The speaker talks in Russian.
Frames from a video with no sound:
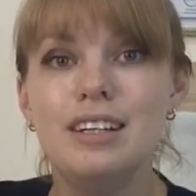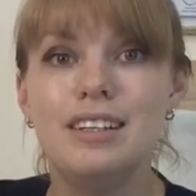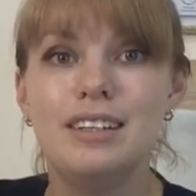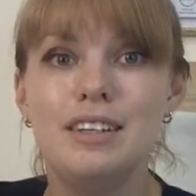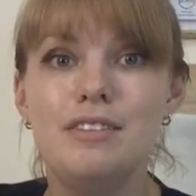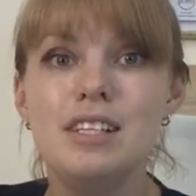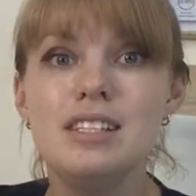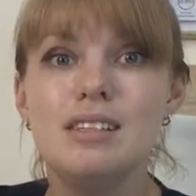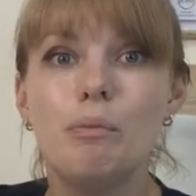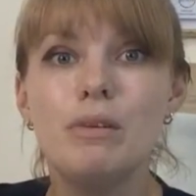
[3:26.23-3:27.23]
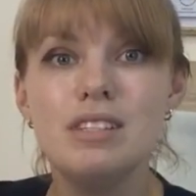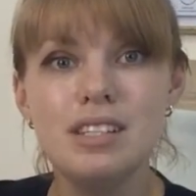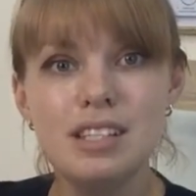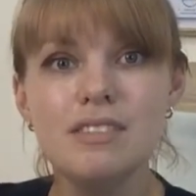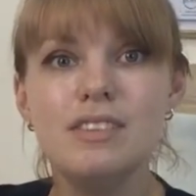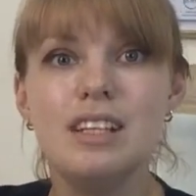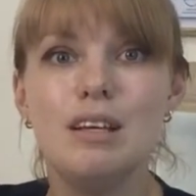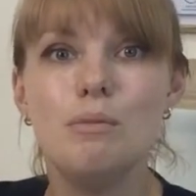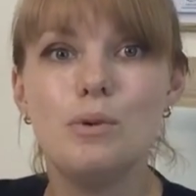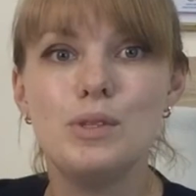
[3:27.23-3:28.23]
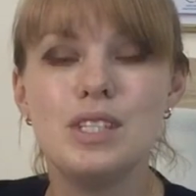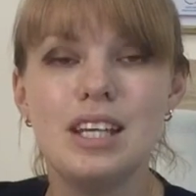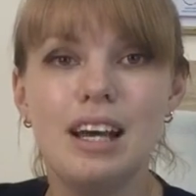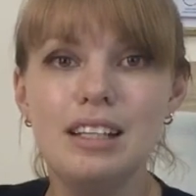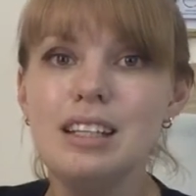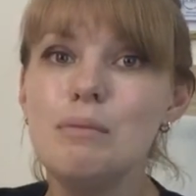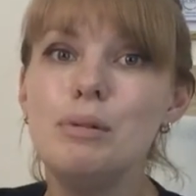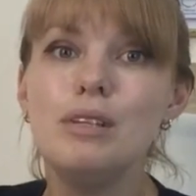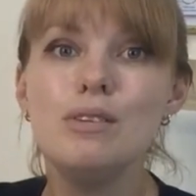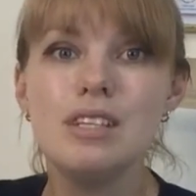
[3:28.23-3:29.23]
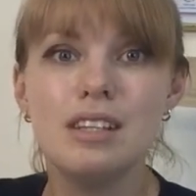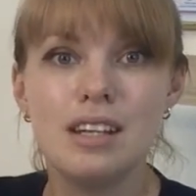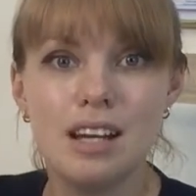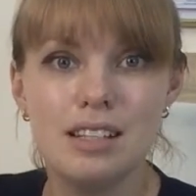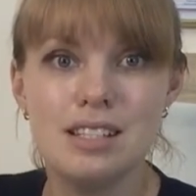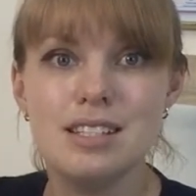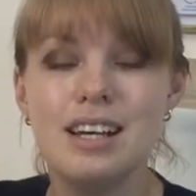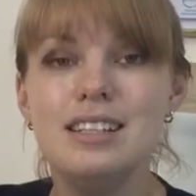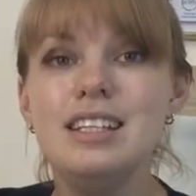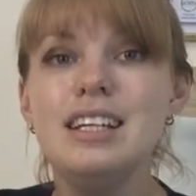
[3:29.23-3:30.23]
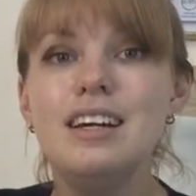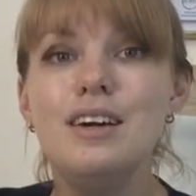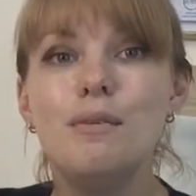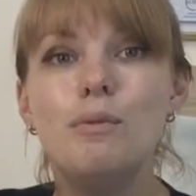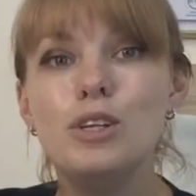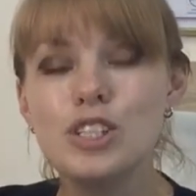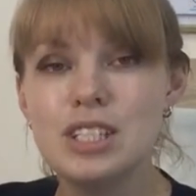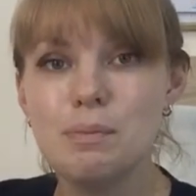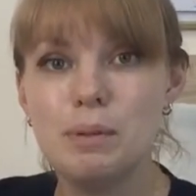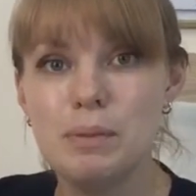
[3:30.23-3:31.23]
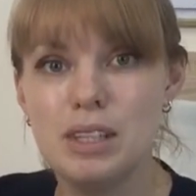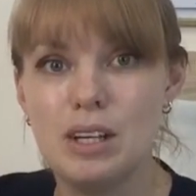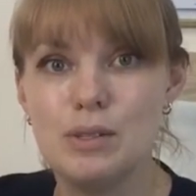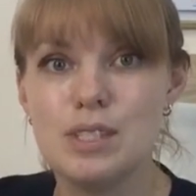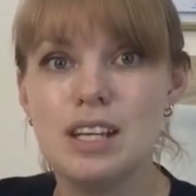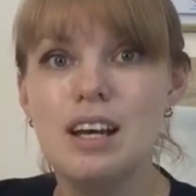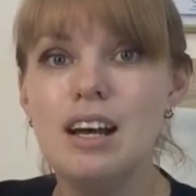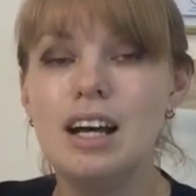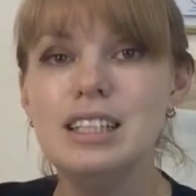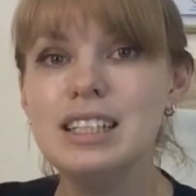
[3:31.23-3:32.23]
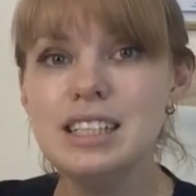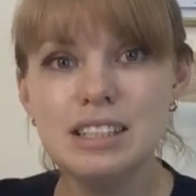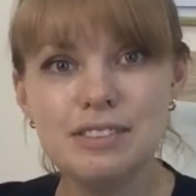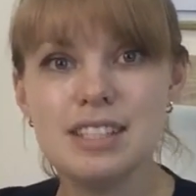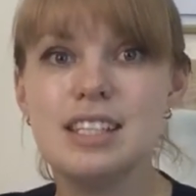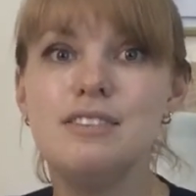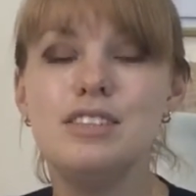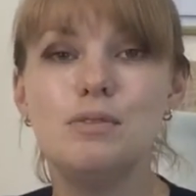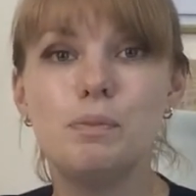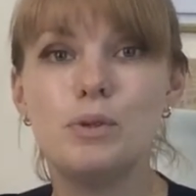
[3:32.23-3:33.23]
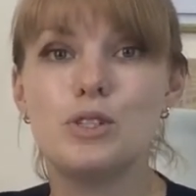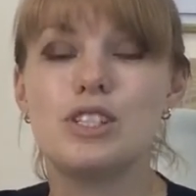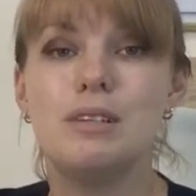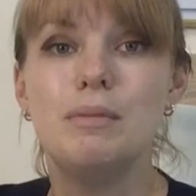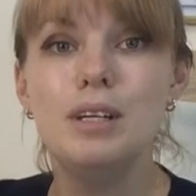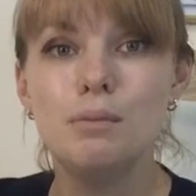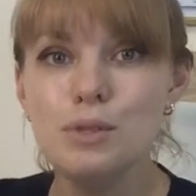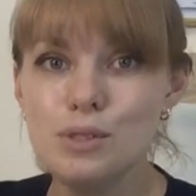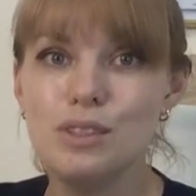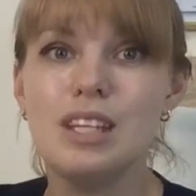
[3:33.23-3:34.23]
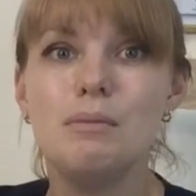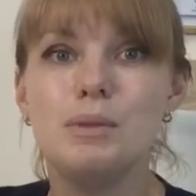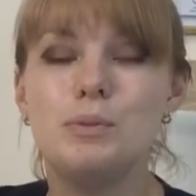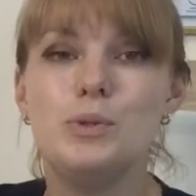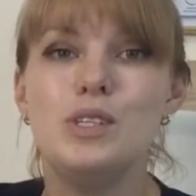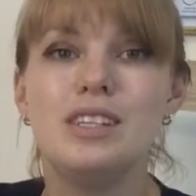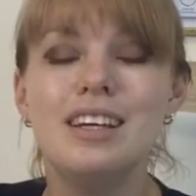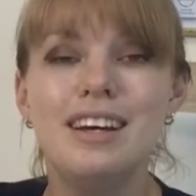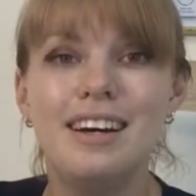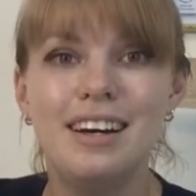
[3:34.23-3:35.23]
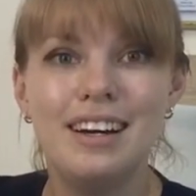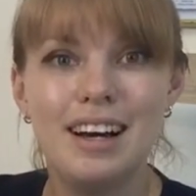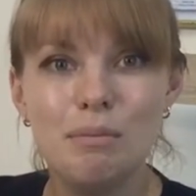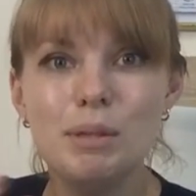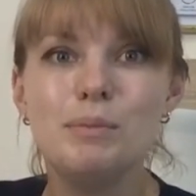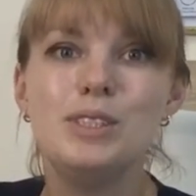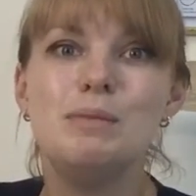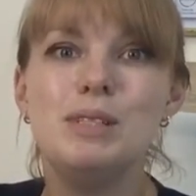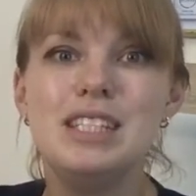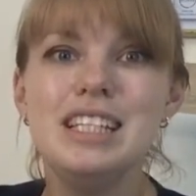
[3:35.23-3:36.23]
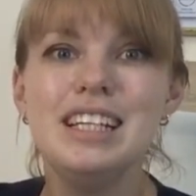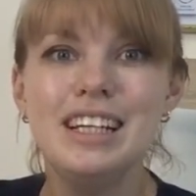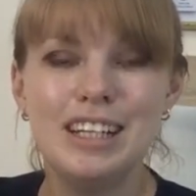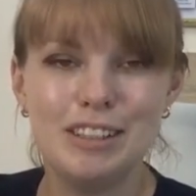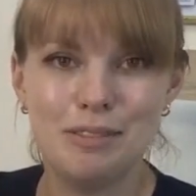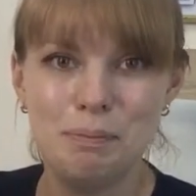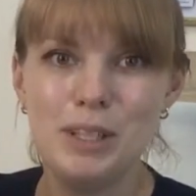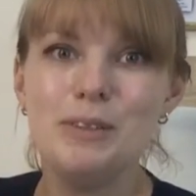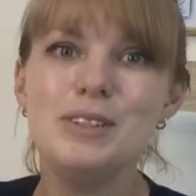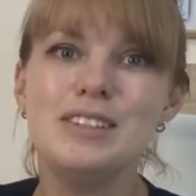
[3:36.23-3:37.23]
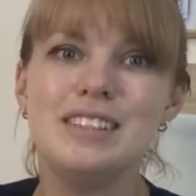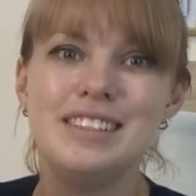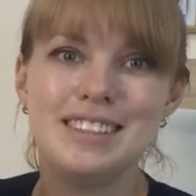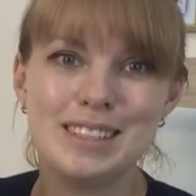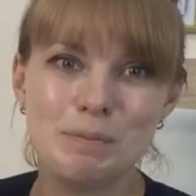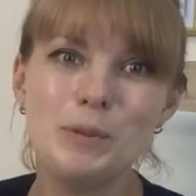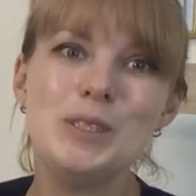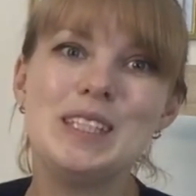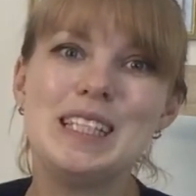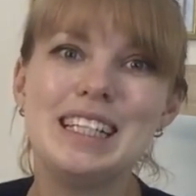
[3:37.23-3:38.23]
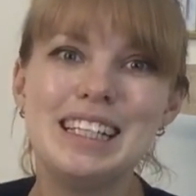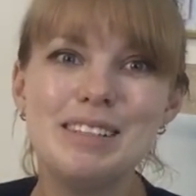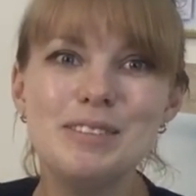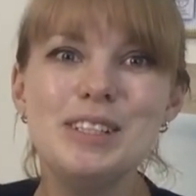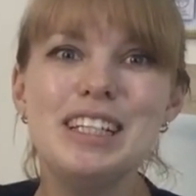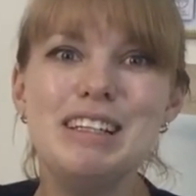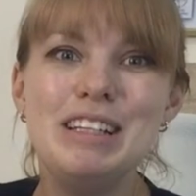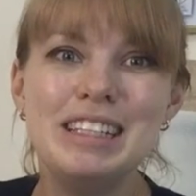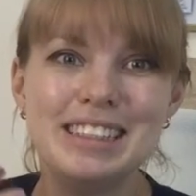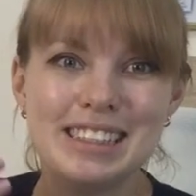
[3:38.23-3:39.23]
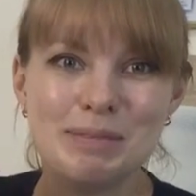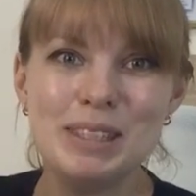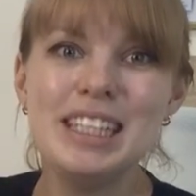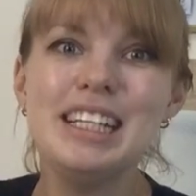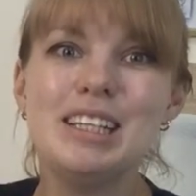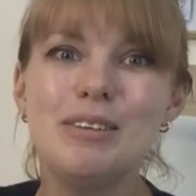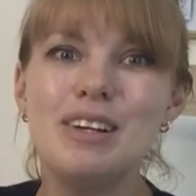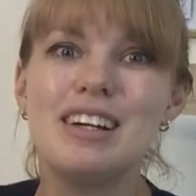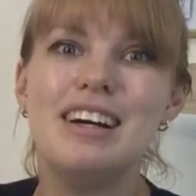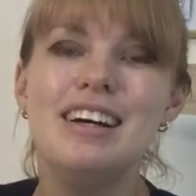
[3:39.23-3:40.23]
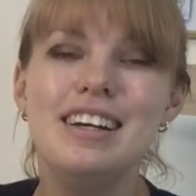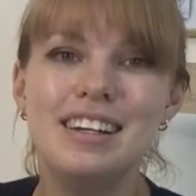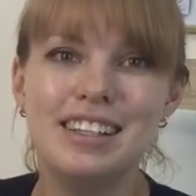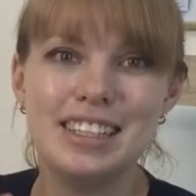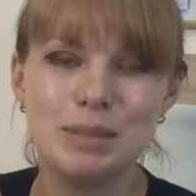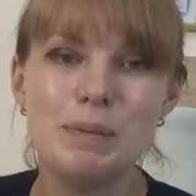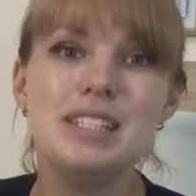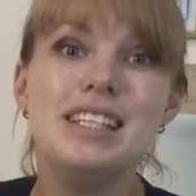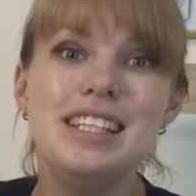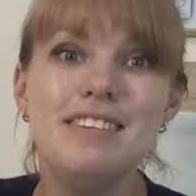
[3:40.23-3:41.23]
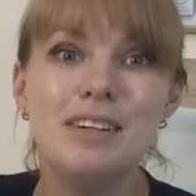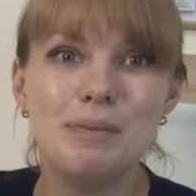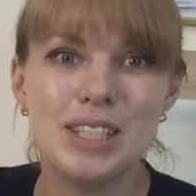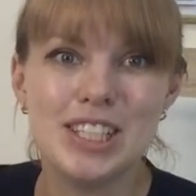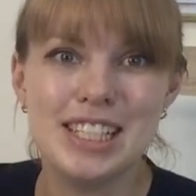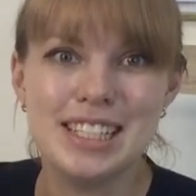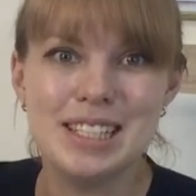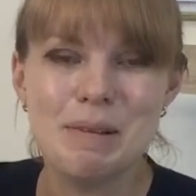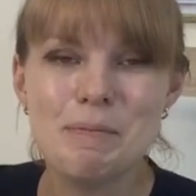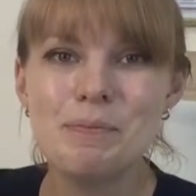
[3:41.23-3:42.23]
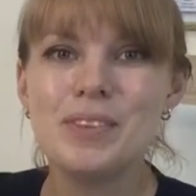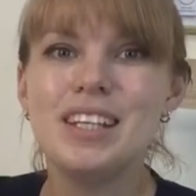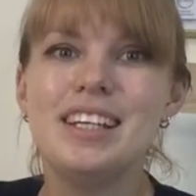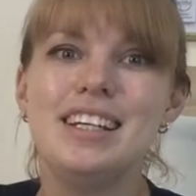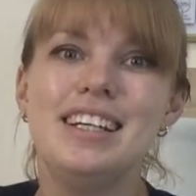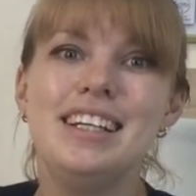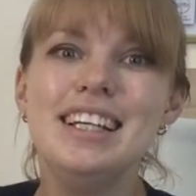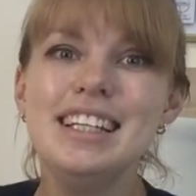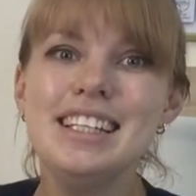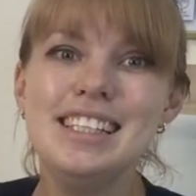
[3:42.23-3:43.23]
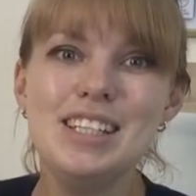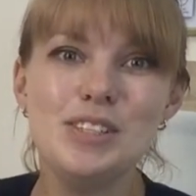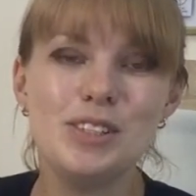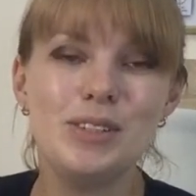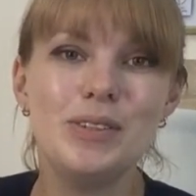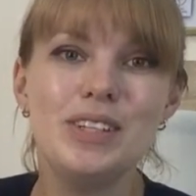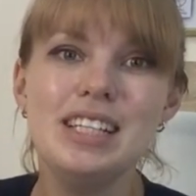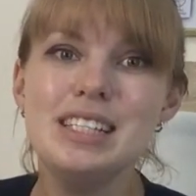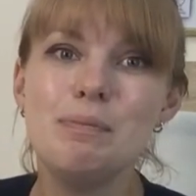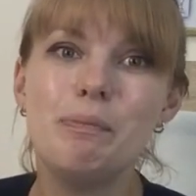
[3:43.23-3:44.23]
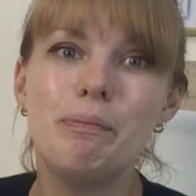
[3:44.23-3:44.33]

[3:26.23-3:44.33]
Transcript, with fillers: Э, ведь позитивные эмоции, они нам приносят радость, они больше запоминаются. А негатив оставьте в прошлом, пусть он там и будет. А, а мы будем идти э, вперед э, с поднятой головой и смотреть только э, с позитивом на жизнь. Э, я надеюсь, что эти